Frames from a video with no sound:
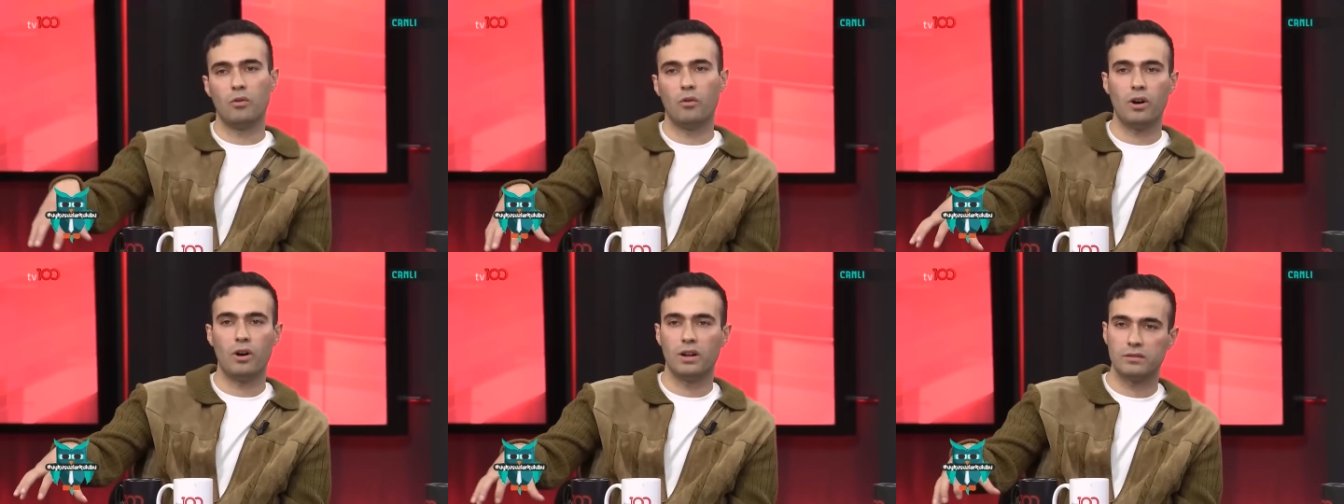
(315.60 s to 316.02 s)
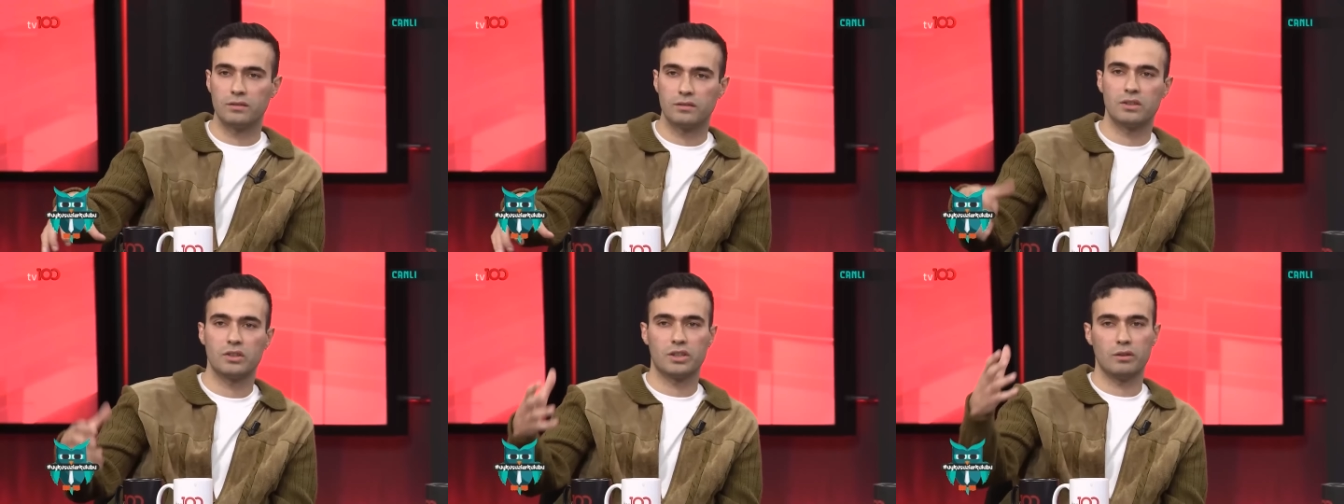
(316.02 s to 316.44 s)
o an
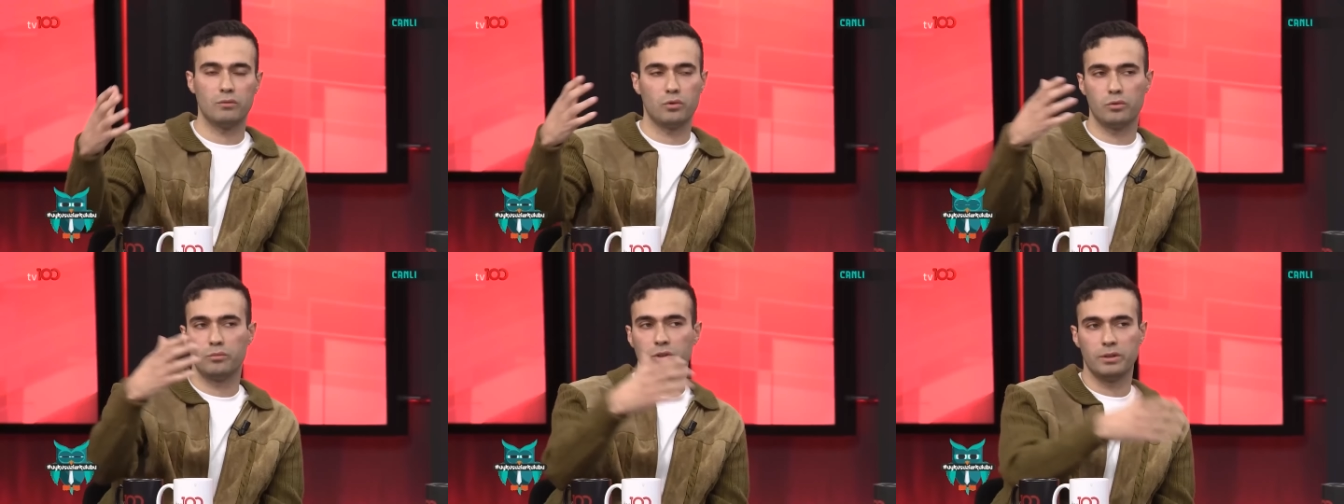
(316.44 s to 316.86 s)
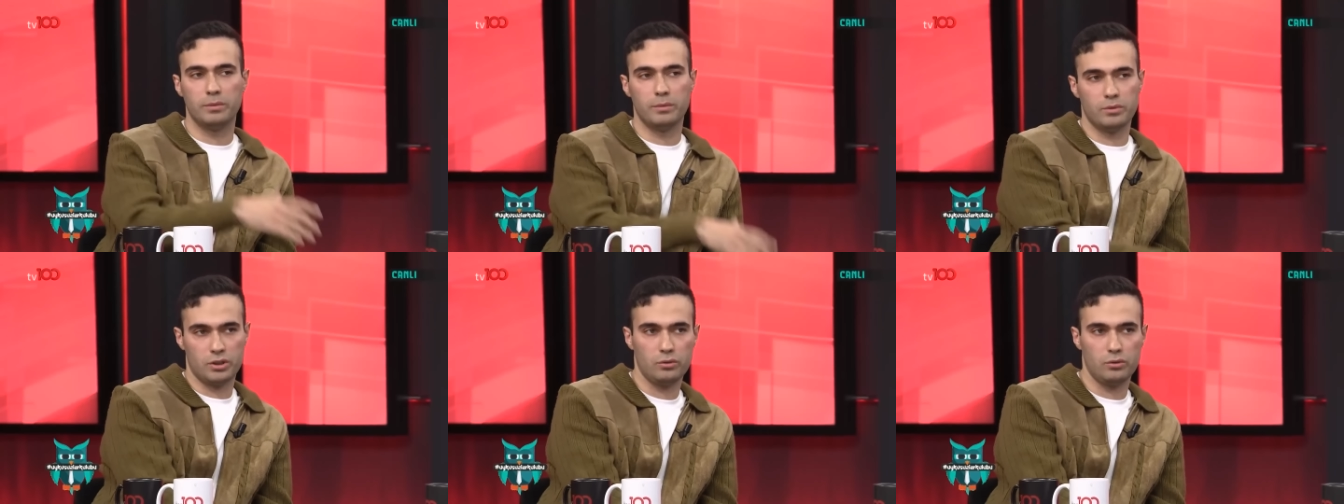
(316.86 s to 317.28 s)
dışa vurumu
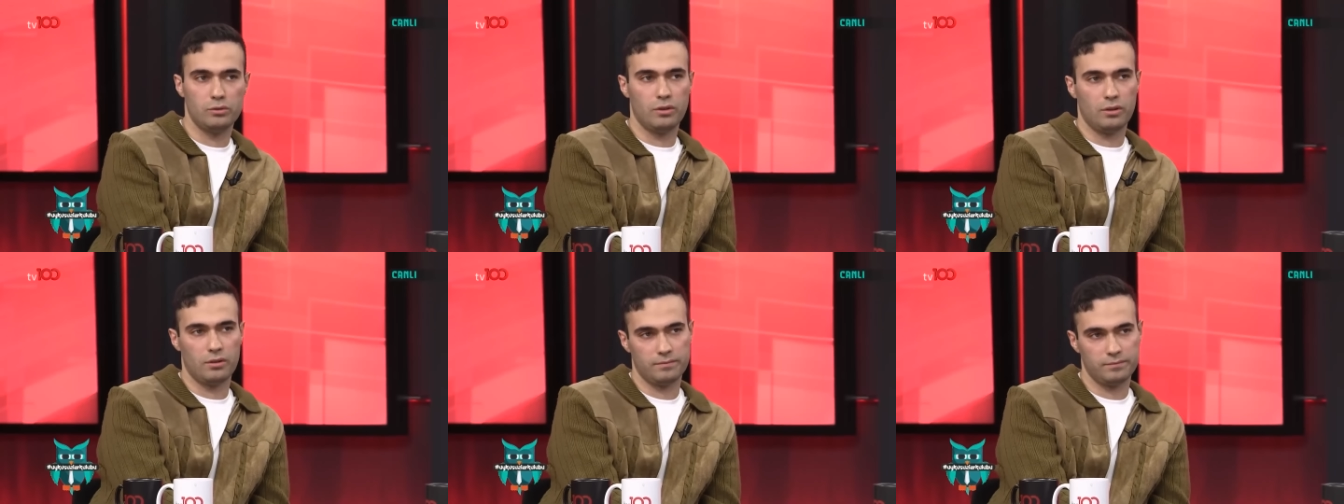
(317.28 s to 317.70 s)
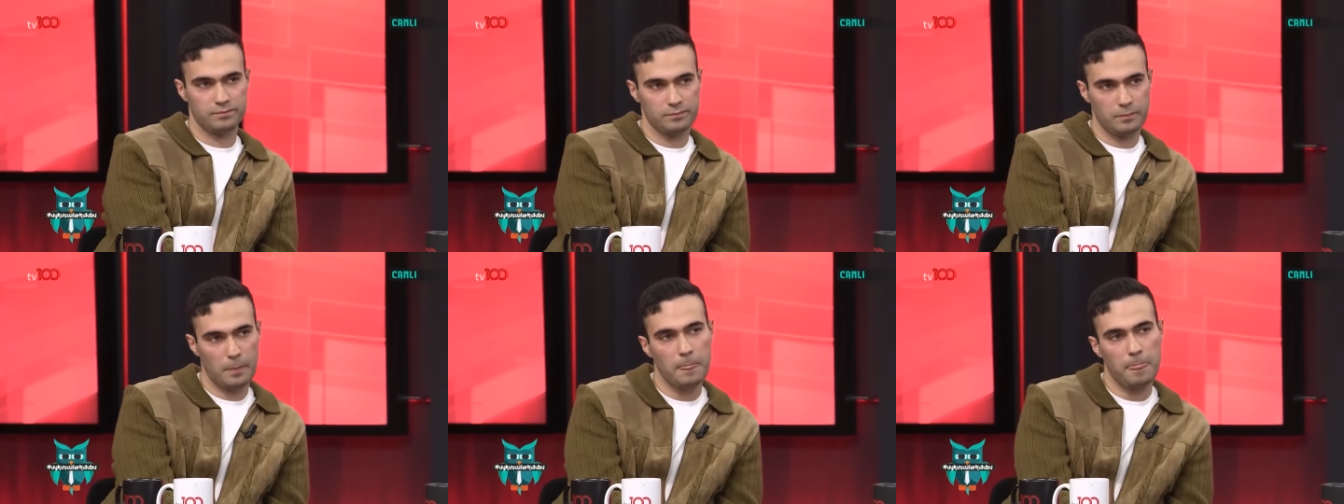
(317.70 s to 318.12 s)
gibi bir şey oluyor.
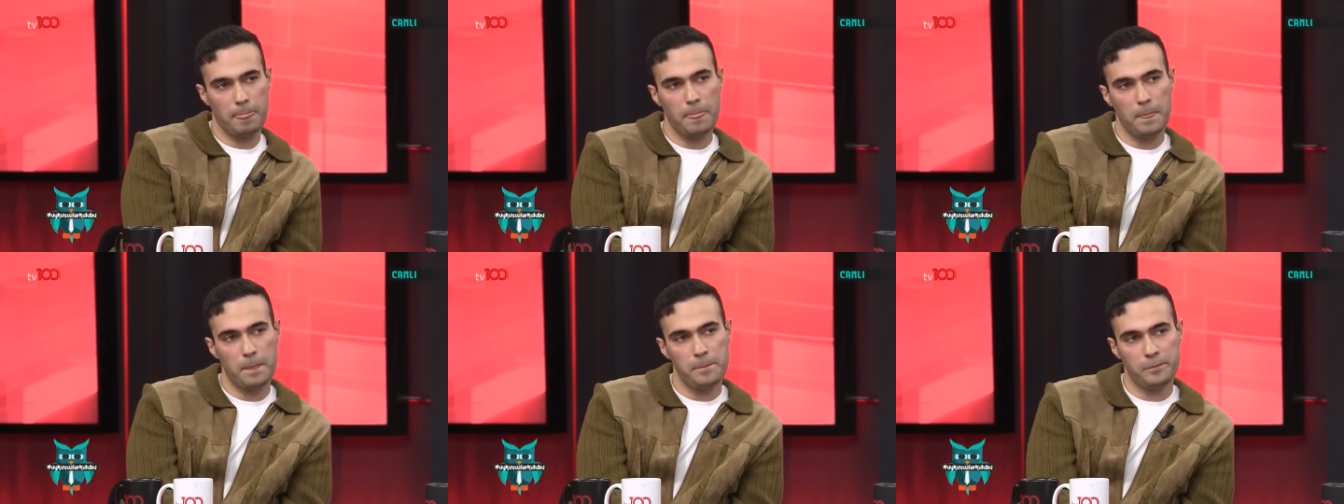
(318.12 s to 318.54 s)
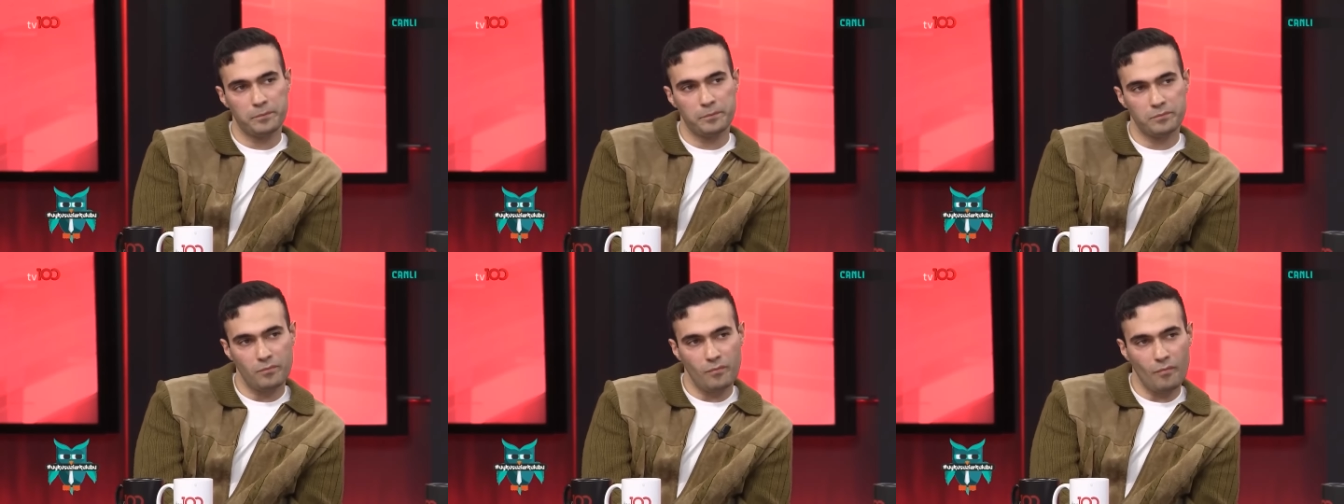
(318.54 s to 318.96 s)

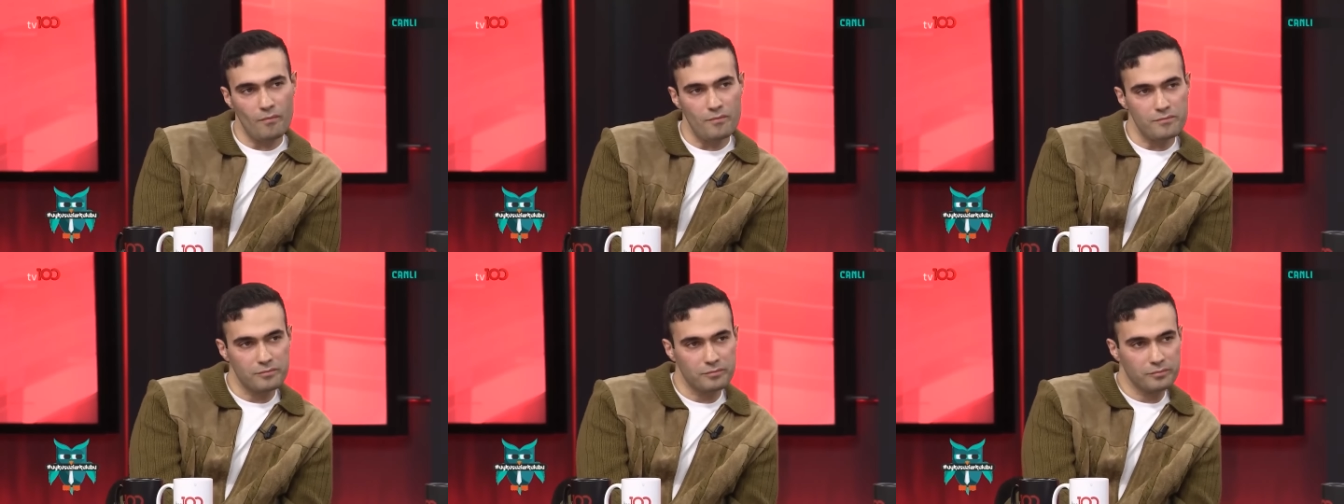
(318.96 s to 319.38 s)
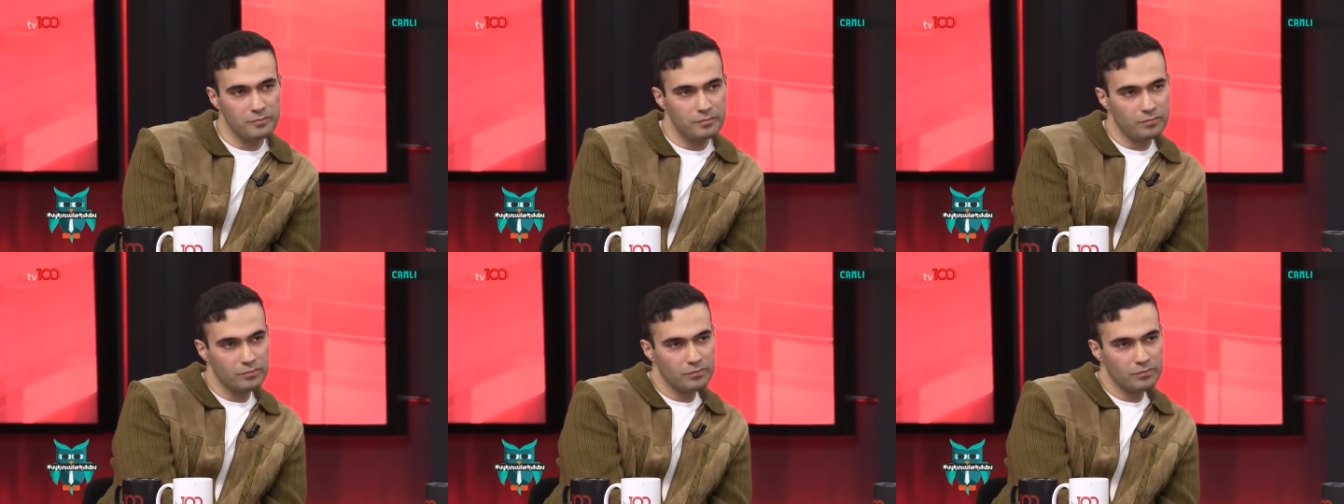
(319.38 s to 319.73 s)
Aslında